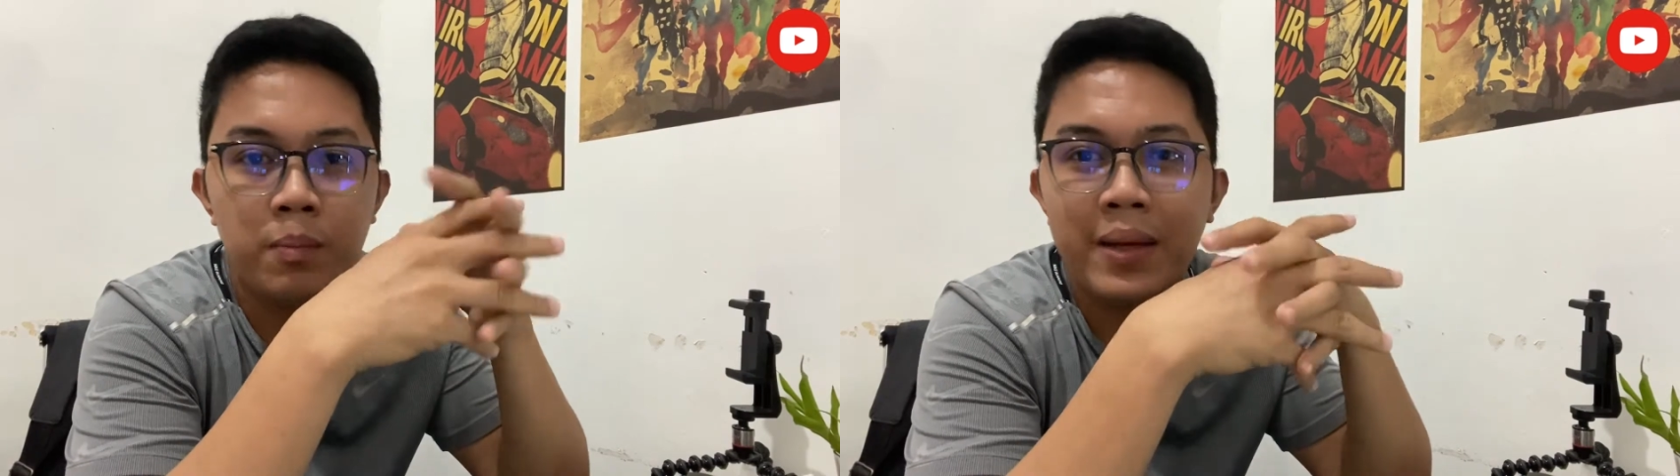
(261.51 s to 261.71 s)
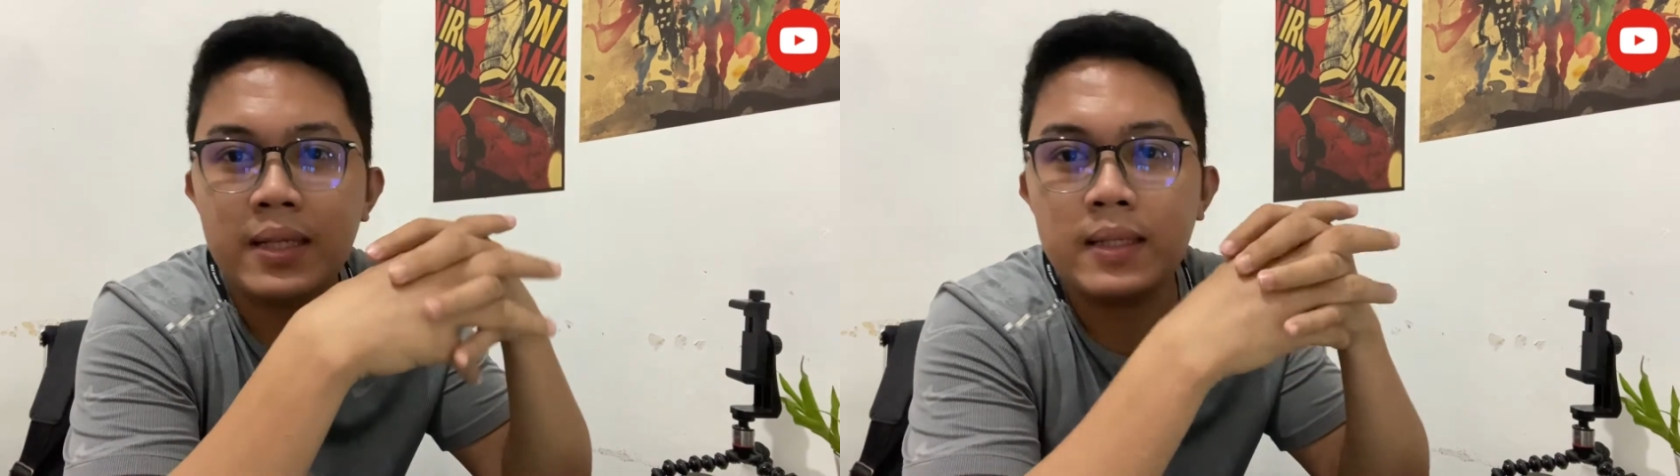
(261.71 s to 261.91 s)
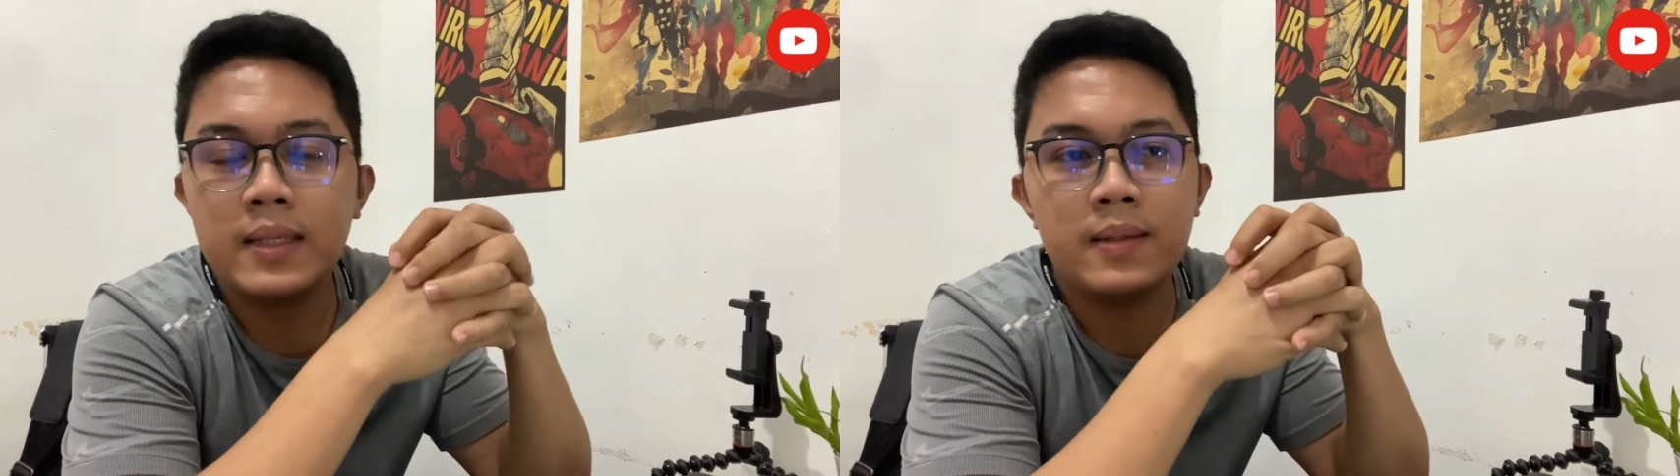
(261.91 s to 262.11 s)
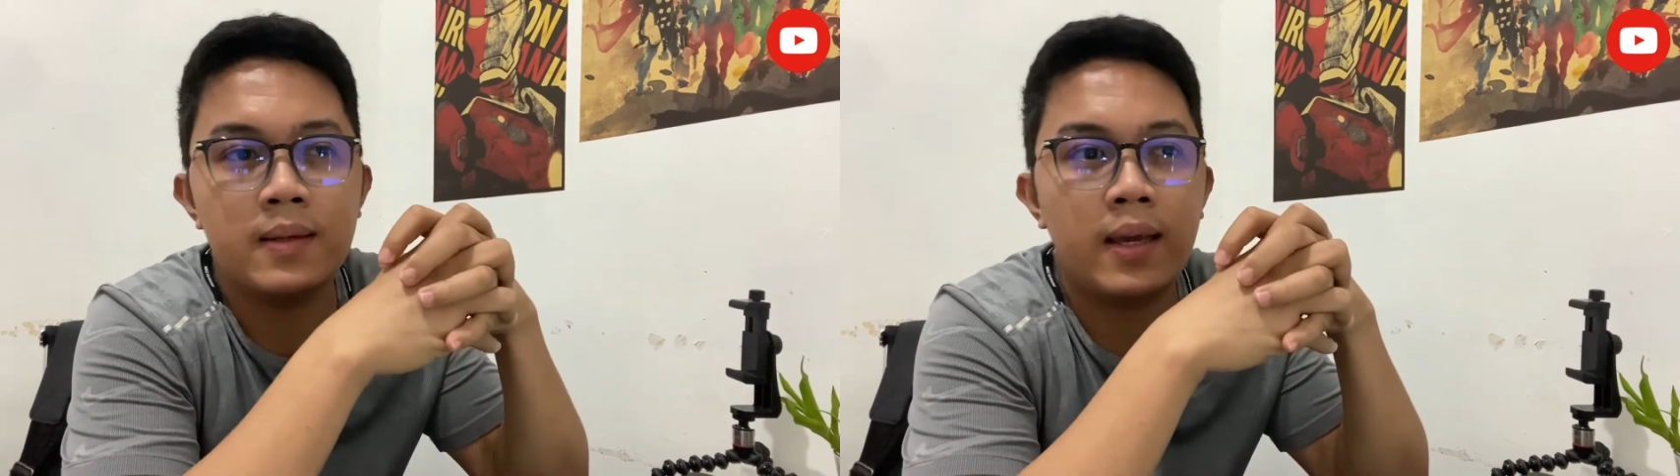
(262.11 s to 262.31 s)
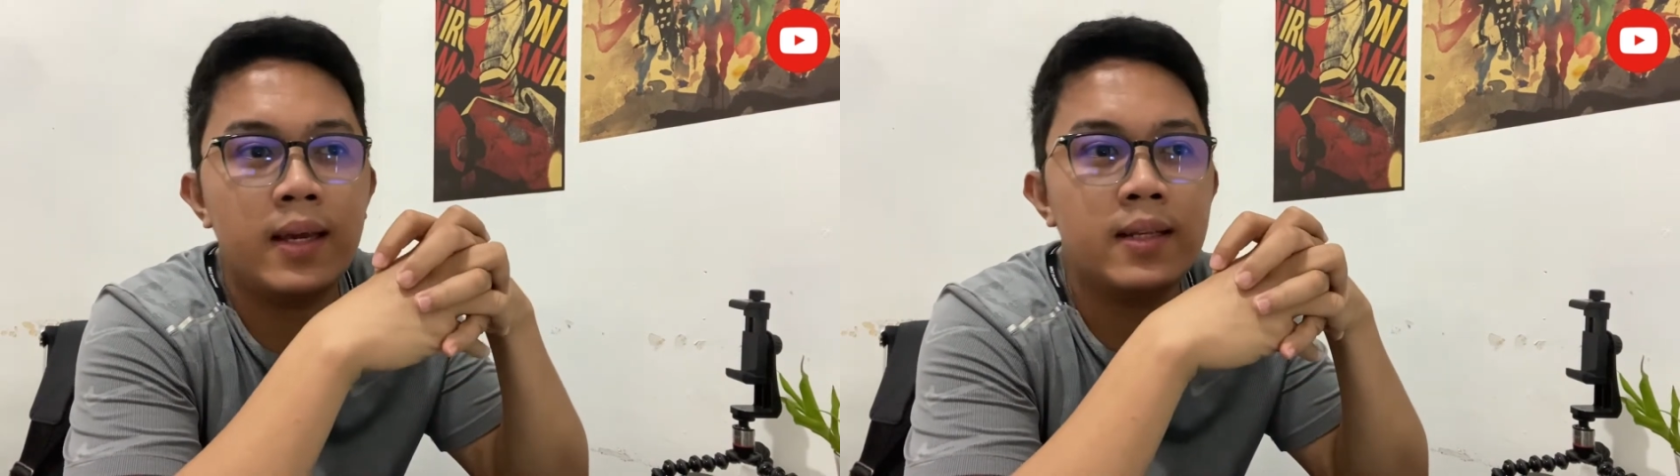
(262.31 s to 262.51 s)
meat
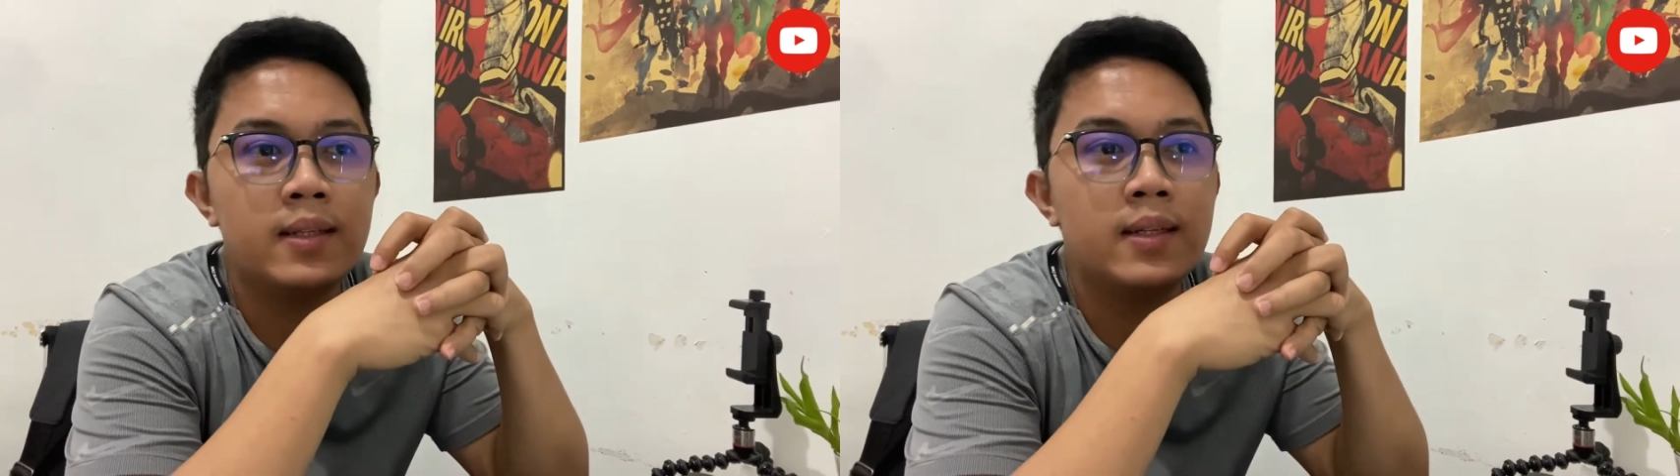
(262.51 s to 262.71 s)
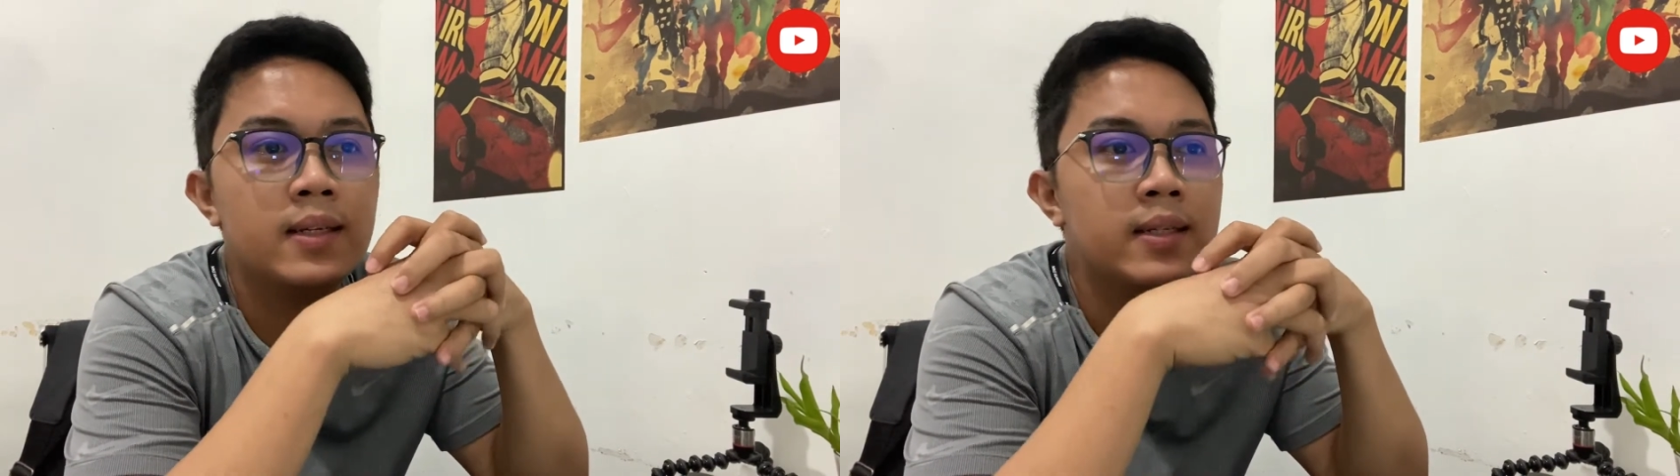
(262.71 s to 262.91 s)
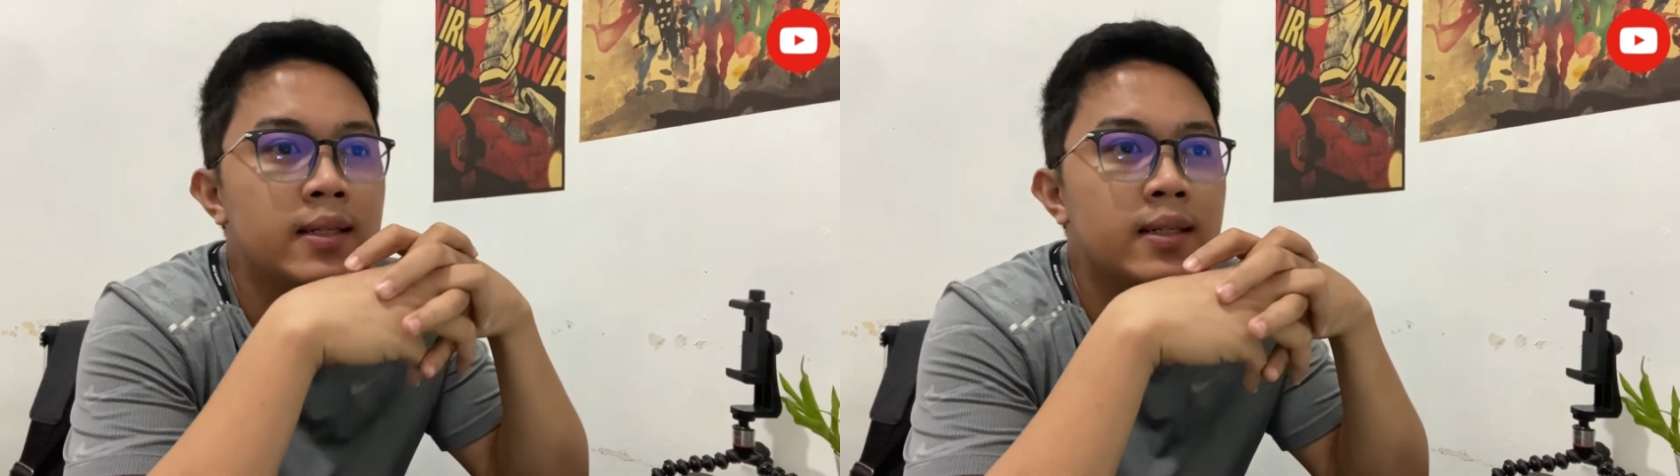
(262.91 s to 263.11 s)
namin.